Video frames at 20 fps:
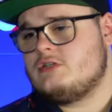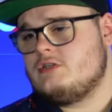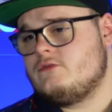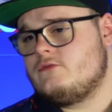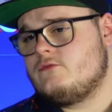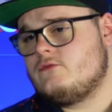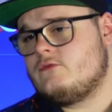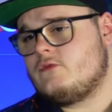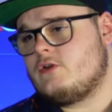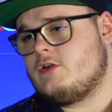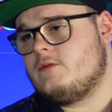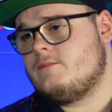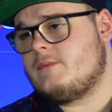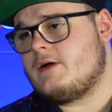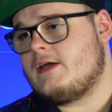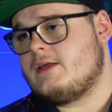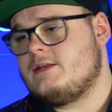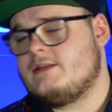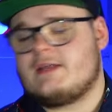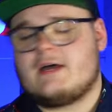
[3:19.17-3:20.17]
Tiefen von den
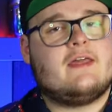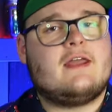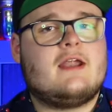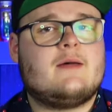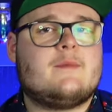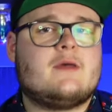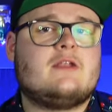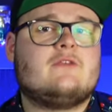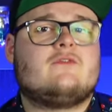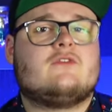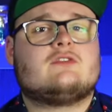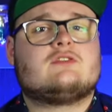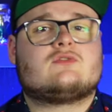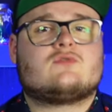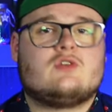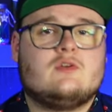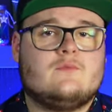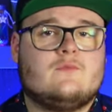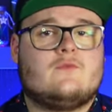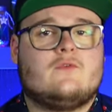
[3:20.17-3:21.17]
beiden, denn am Ende von
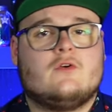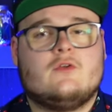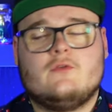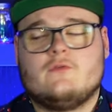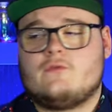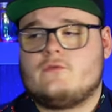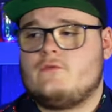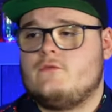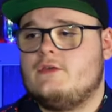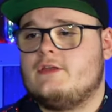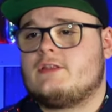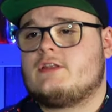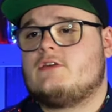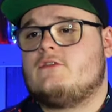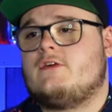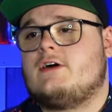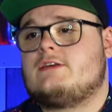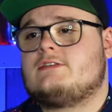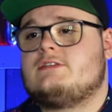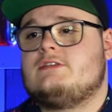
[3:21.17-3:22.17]
Scream 5 wird
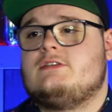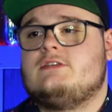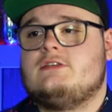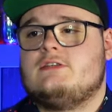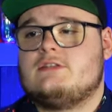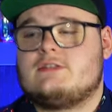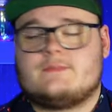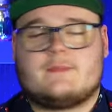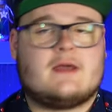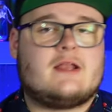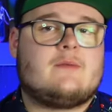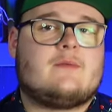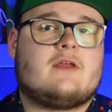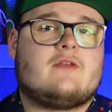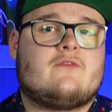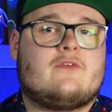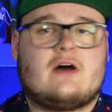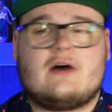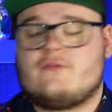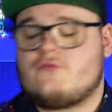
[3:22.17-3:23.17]
quasi Spider-Man
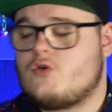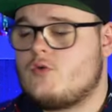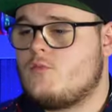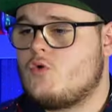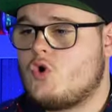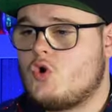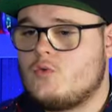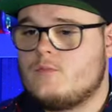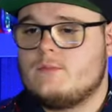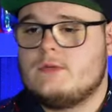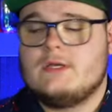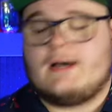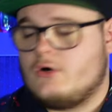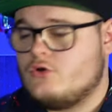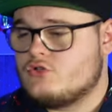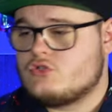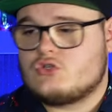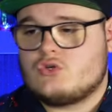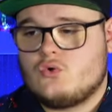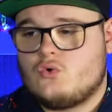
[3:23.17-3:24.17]
Far From Home
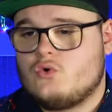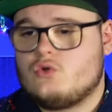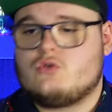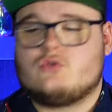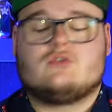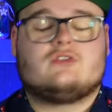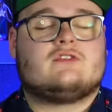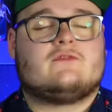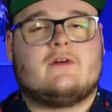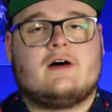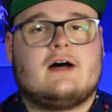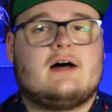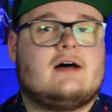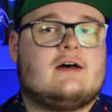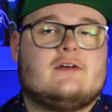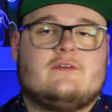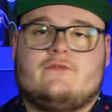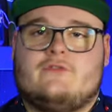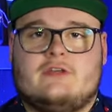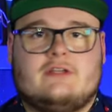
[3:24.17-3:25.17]
rausgeholt und
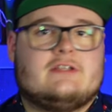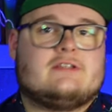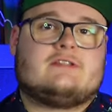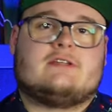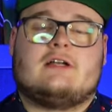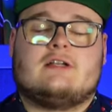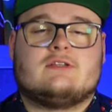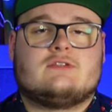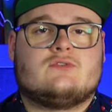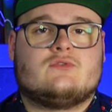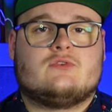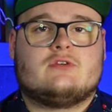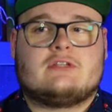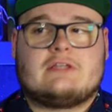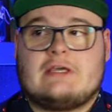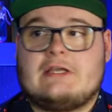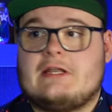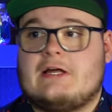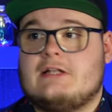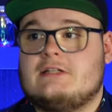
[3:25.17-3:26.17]
zwar wird es alles so
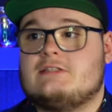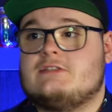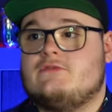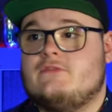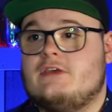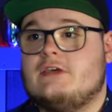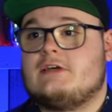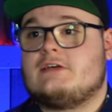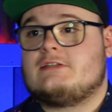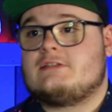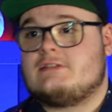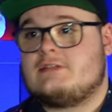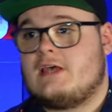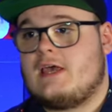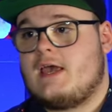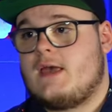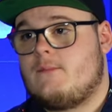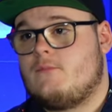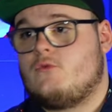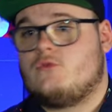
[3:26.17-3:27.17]
gedreht, als wäre
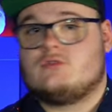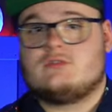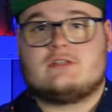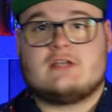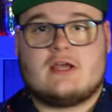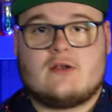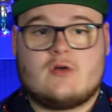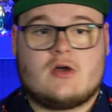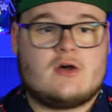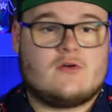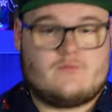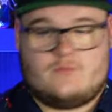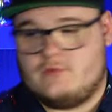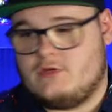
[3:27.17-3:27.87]
Sam und Tara,